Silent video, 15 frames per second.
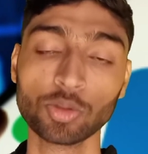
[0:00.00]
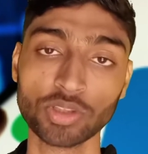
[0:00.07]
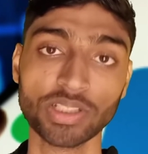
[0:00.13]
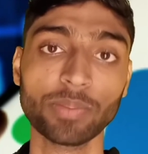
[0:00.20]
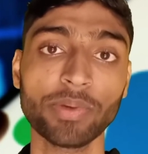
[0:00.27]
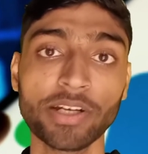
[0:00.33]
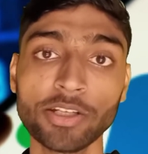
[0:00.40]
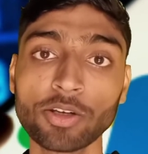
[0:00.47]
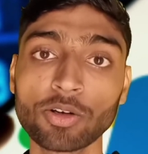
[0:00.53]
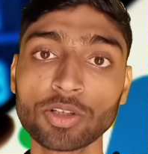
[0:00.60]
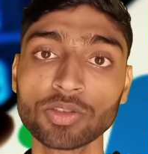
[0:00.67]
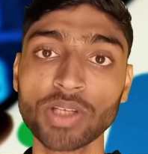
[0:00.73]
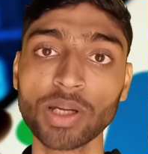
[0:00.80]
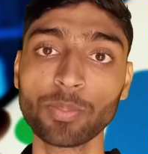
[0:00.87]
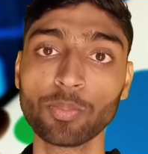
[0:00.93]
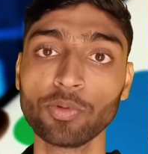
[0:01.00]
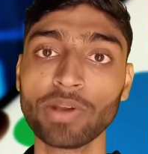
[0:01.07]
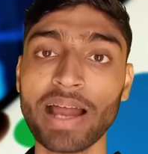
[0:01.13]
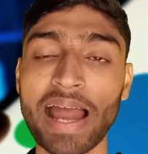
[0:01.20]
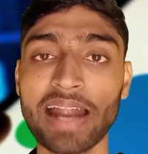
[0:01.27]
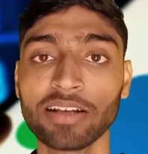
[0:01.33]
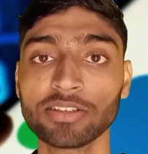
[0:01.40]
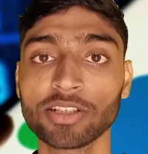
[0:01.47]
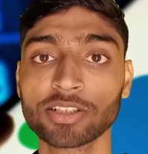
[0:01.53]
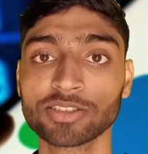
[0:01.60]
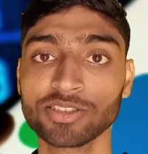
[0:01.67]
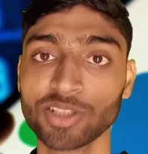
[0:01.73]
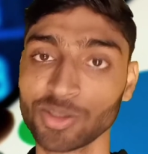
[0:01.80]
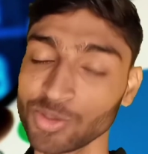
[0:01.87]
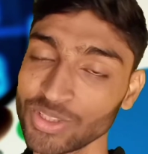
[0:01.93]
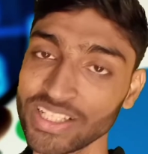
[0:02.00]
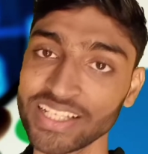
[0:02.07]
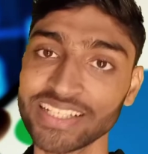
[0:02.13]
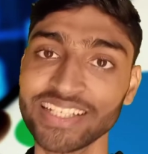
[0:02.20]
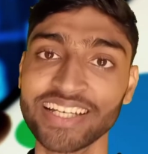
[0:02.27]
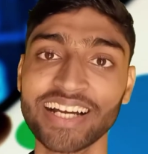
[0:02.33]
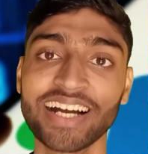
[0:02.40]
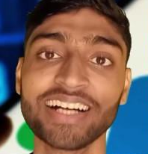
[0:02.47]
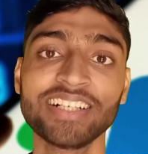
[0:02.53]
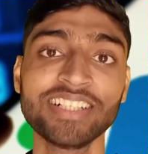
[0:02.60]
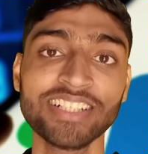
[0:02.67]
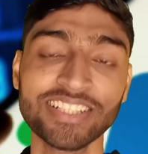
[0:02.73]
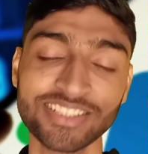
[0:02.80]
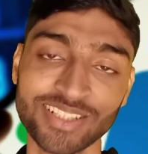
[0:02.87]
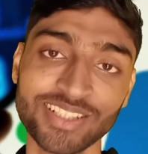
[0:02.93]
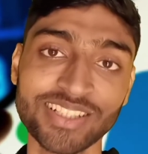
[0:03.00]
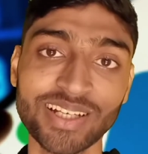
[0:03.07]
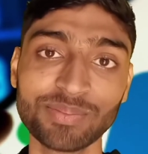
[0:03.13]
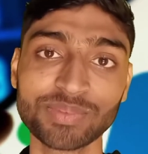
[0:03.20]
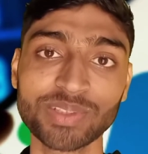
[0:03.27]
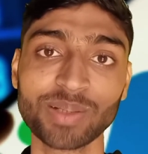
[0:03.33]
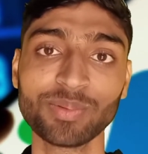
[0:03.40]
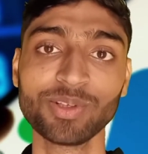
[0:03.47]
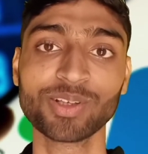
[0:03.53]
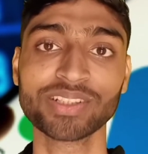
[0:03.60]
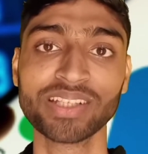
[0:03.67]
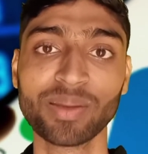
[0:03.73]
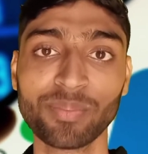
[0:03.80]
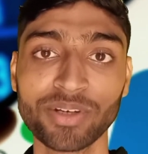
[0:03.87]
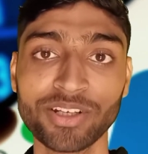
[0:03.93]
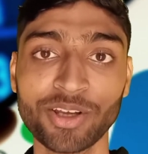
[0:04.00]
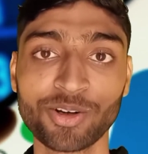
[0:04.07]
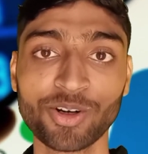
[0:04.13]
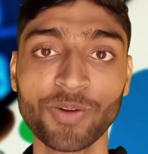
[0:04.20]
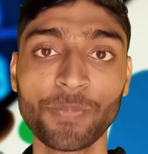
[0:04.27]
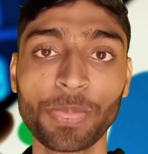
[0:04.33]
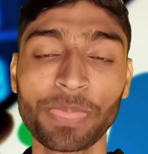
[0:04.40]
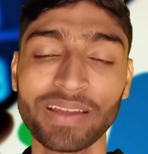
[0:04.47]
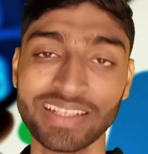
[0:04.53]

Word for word: तो ये वीडियो को जो है पूरा एंड तक जरूर देखिएगा चलिए हम सभी लोग ये वीडियो को